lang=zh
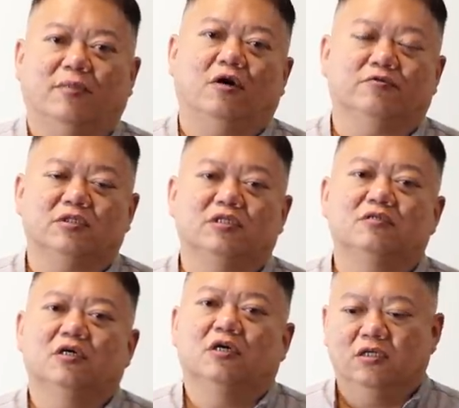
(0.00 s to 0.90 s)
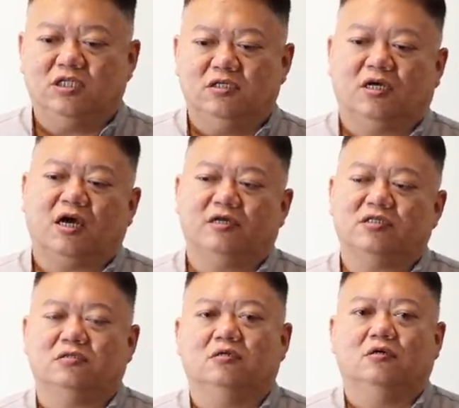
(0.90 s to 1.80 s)
帮好自己。”今年开
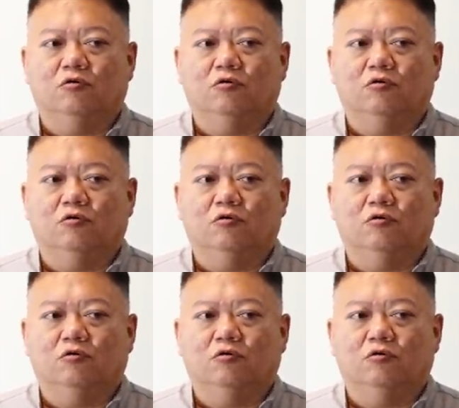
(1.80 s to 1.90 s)
始呢，